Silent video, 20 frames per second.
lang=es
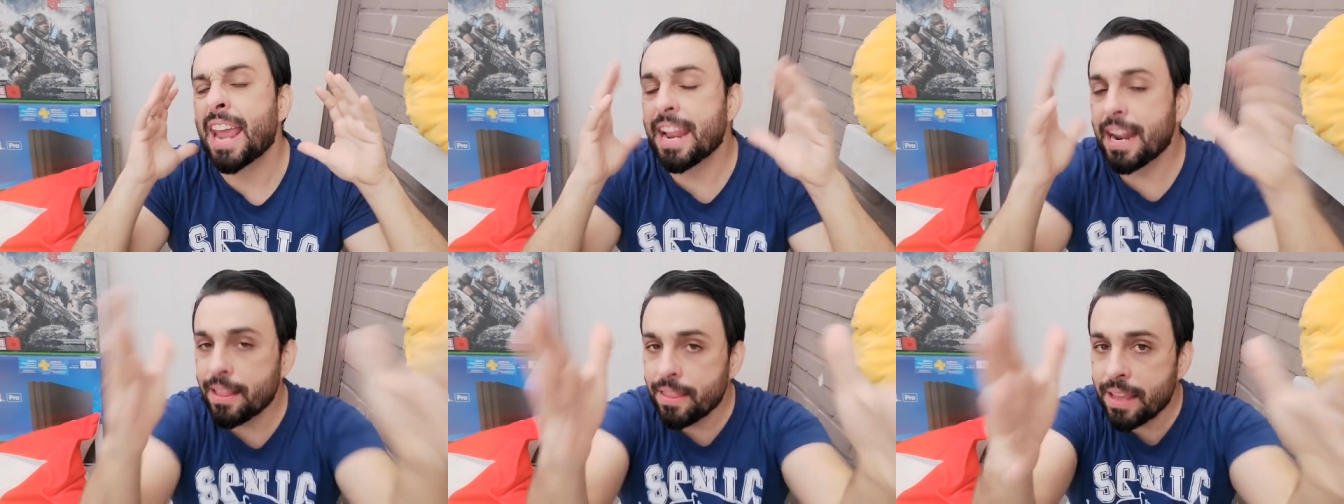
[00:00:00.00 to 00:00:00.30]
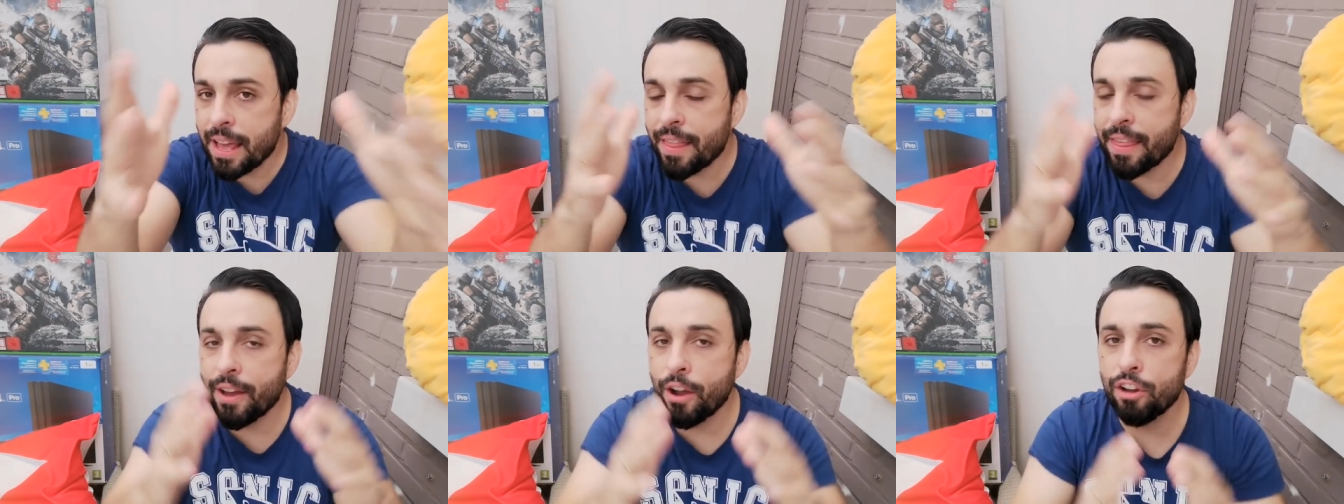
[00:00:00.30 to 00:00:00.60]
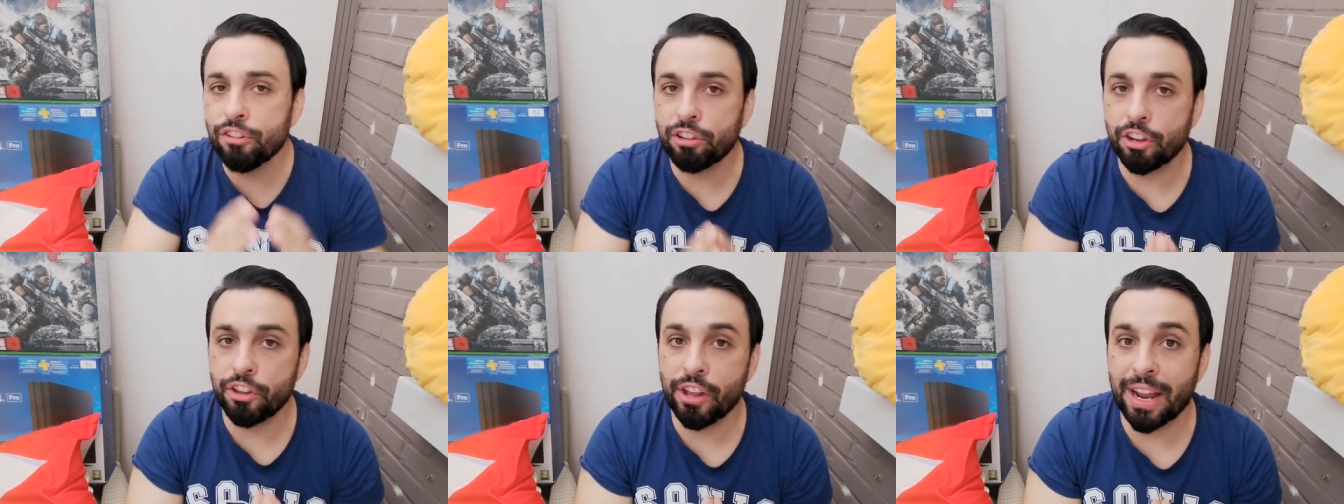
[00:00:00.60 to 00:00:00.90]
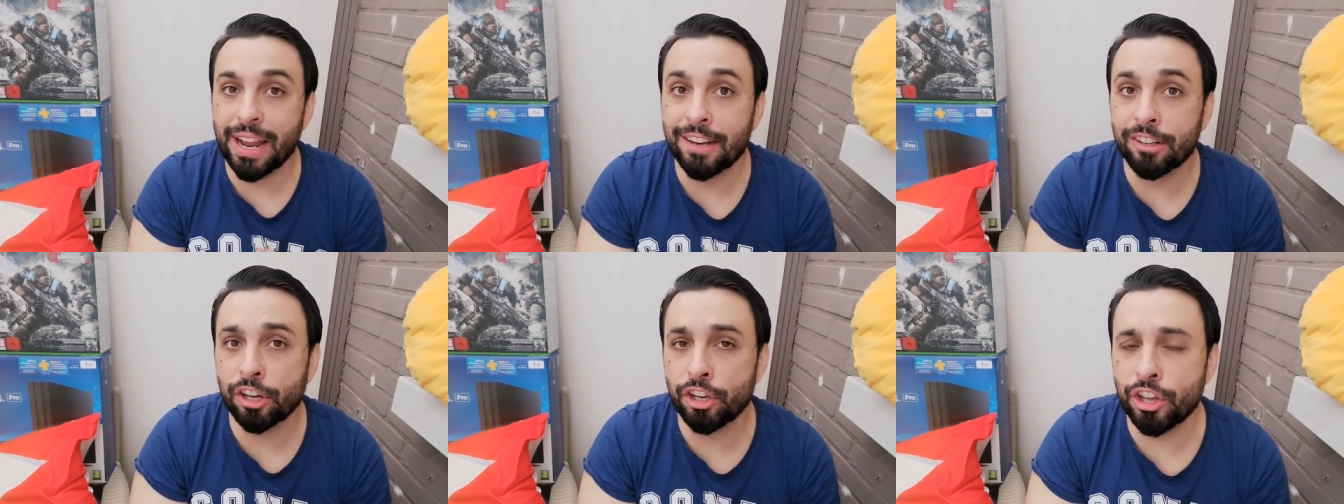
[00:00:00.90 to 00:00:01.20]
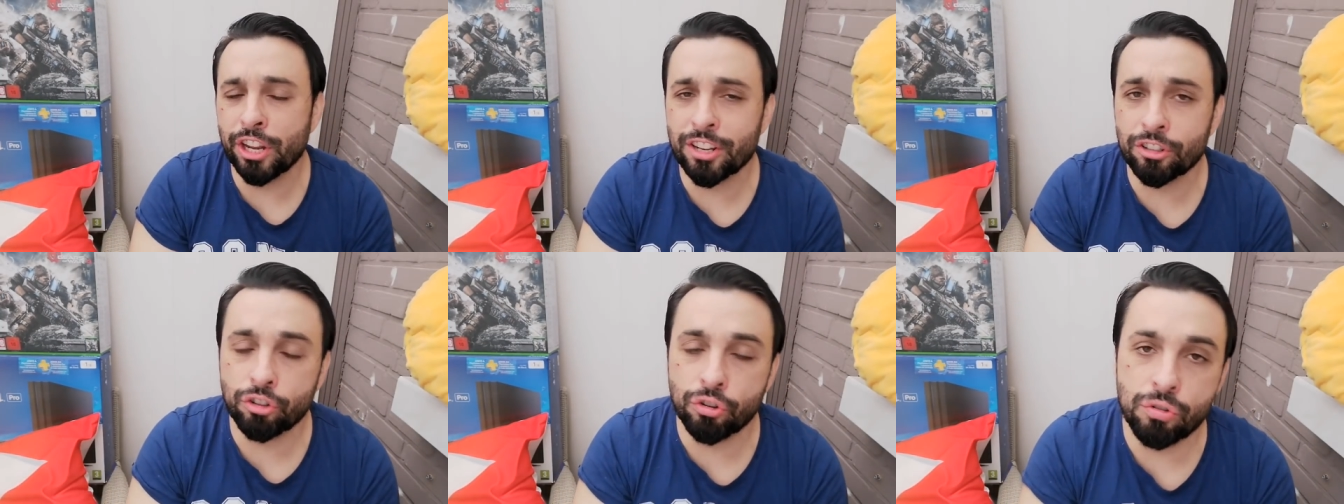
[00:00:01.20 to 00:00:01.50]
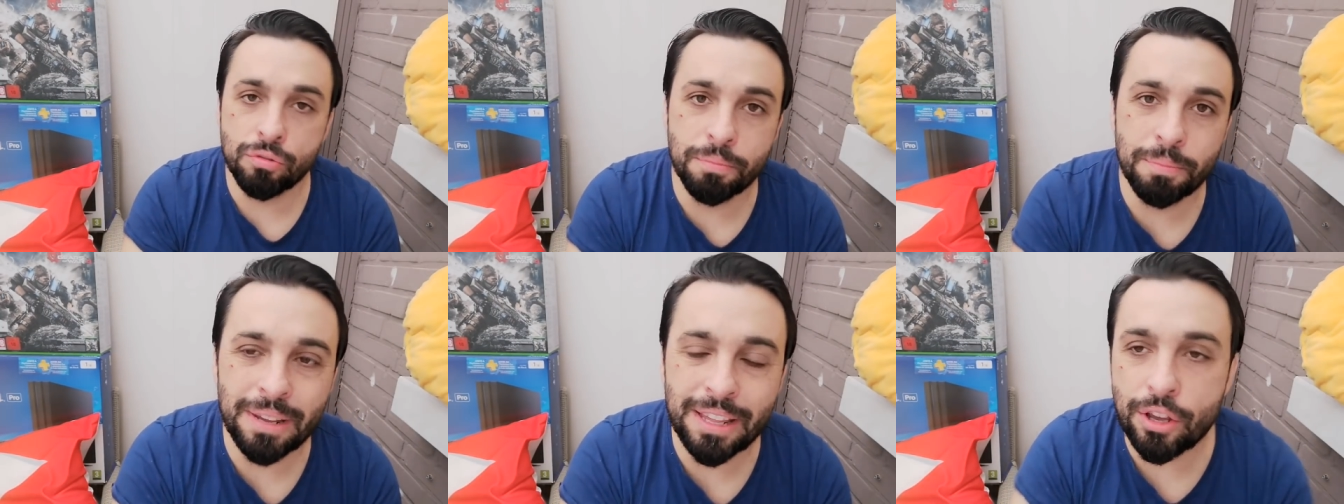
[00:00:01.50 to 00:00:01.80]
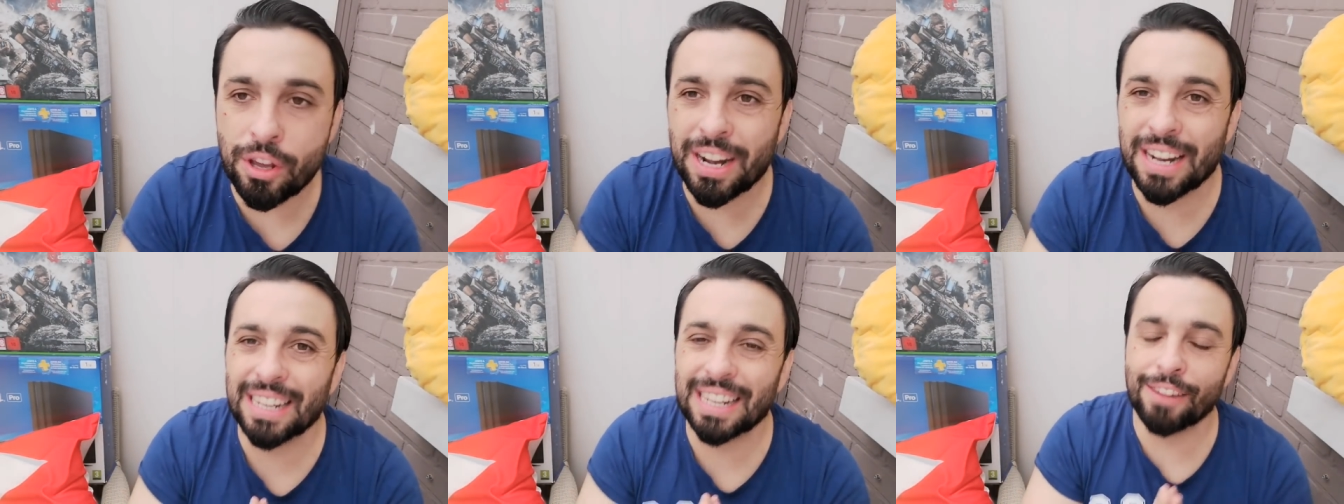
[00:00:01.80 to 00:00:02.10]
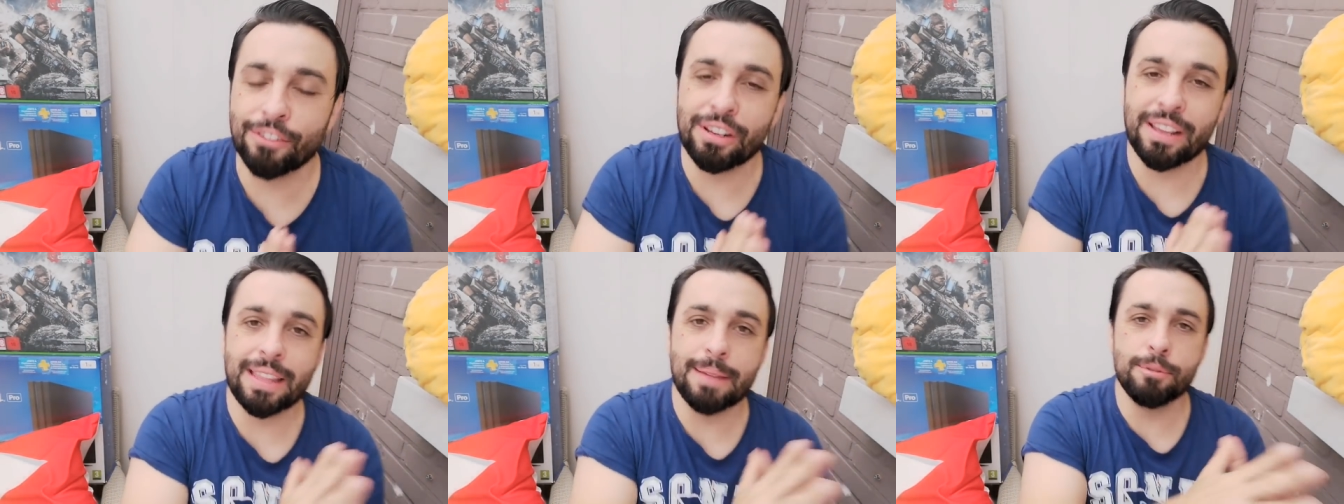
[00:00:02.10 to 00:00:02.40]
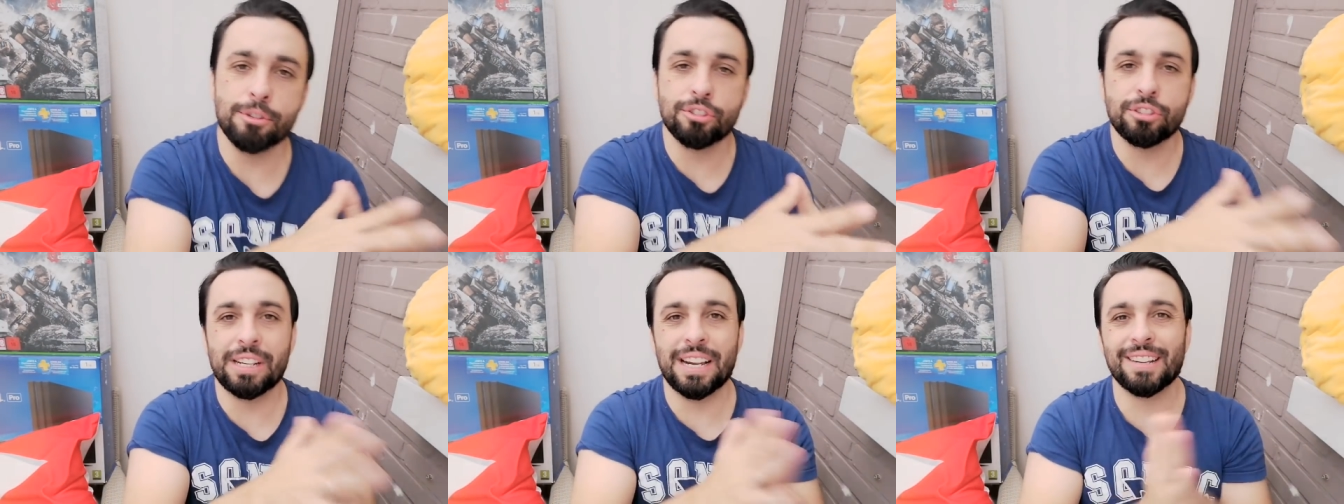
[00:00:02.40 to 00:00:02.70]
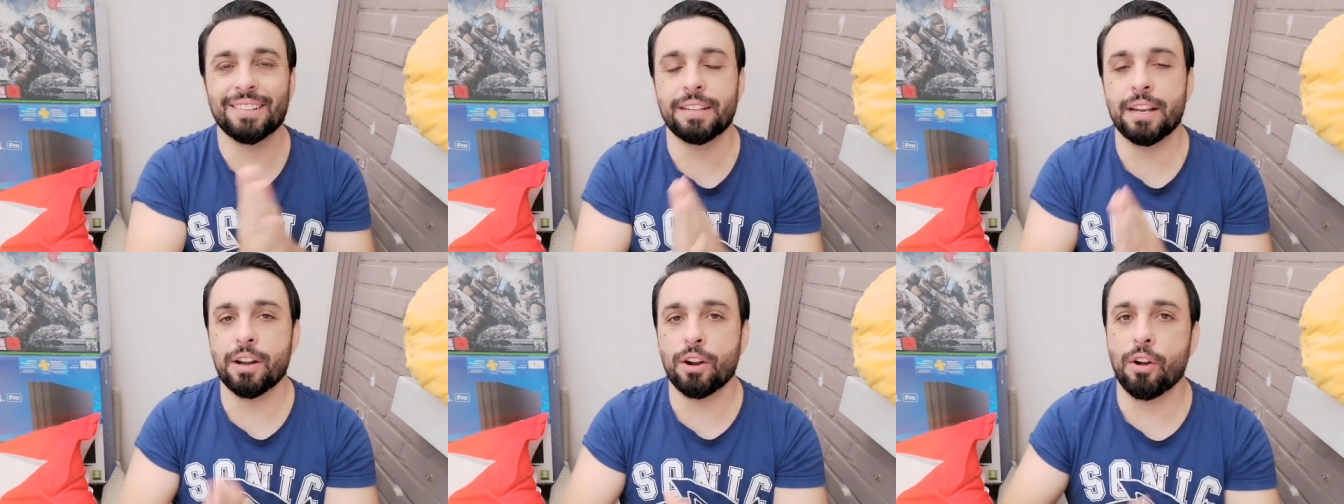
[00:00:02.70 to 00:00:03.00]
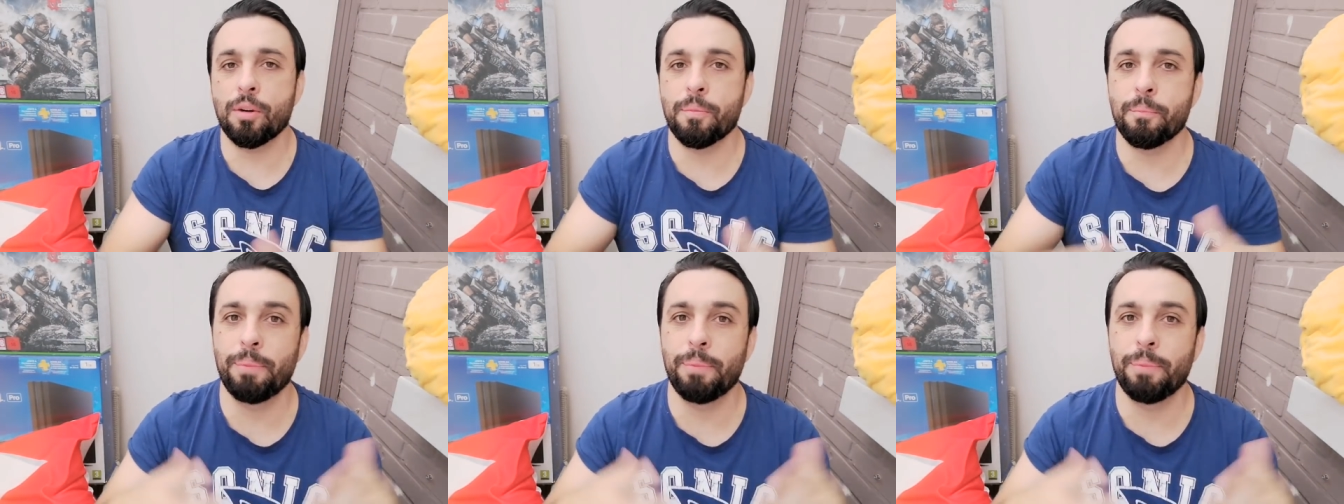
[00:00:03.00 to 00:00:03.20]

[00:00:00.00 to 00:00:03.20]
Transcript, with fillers: En el día de hoy, señoras y señores, con un vídeo en el que voy a demostrar ser